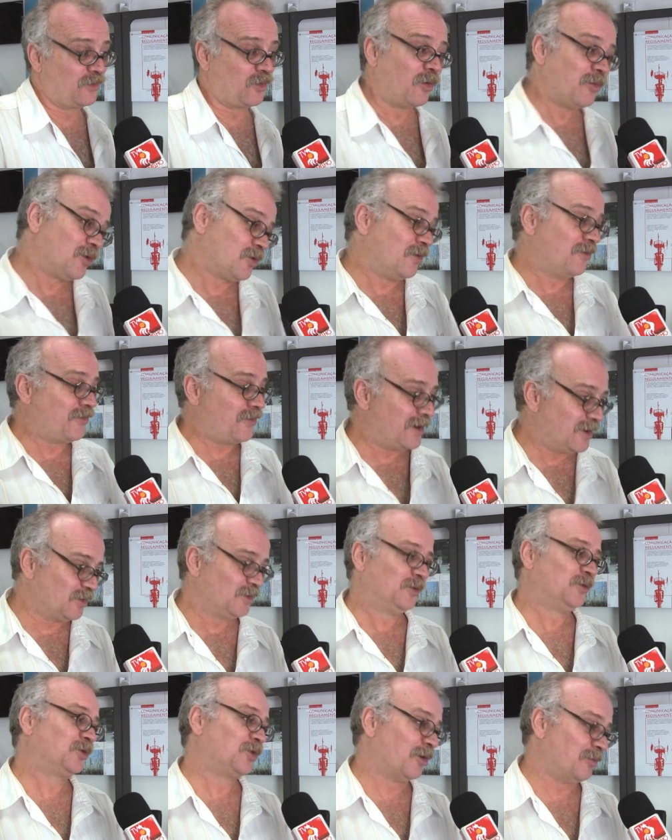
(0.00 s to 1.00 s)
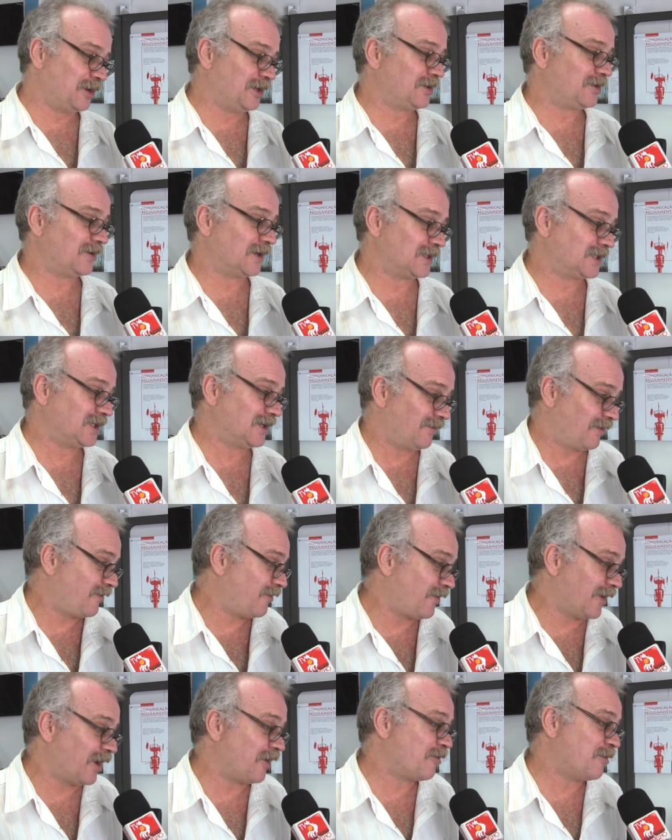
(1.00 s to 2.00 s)
como o governo não toma iniciativa,
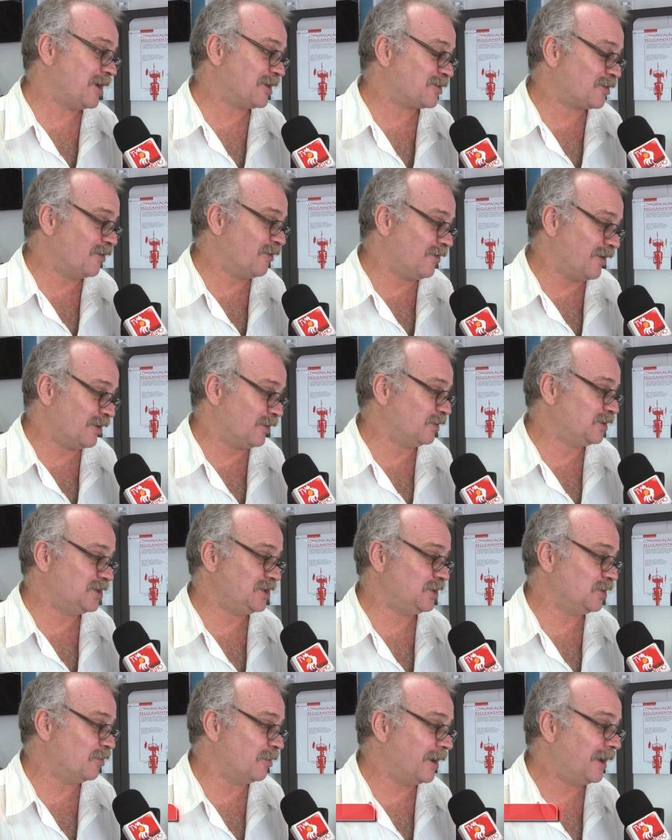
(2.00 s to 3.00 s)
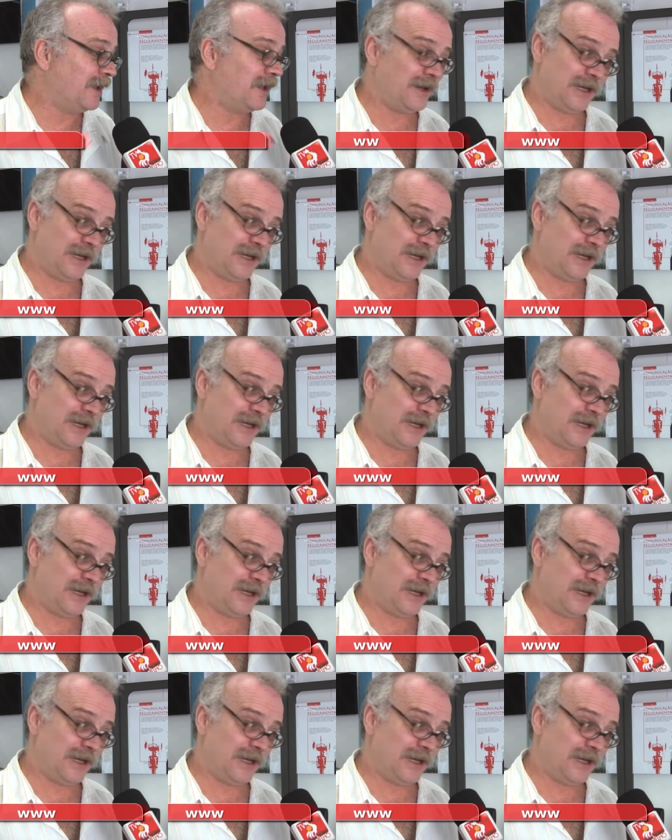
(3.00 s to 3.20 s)
infelizmente o governo Dilma